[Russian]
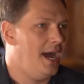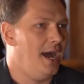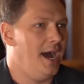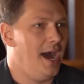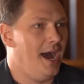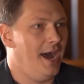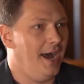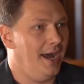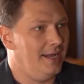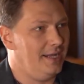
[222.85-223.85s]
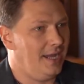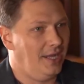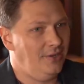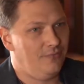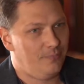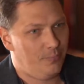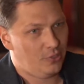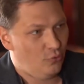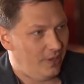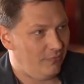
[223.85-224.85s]
А, они
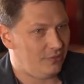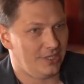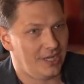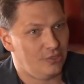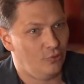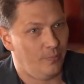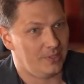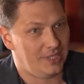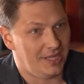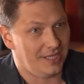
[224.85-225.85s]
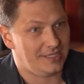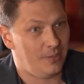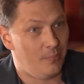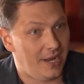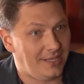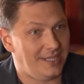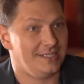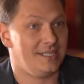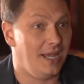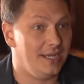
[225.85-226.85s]
придумали вот это окно под китайские бренды,
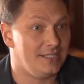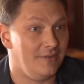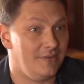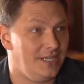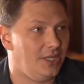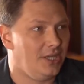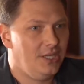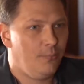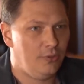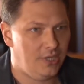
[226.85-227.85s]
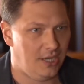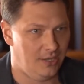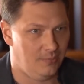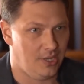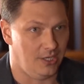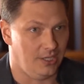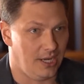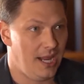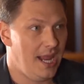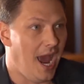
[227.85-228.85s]
стали их завозить и наполнили ими рынок.
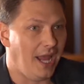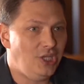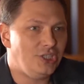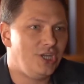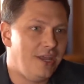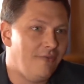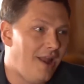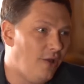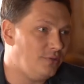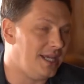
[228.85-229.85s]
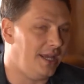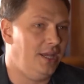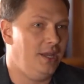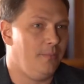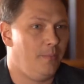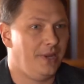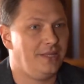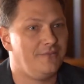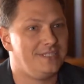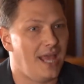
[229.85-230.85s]
Они же являются и
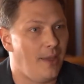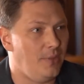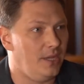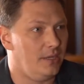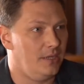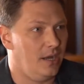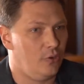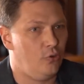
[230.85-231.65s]
продавцами э,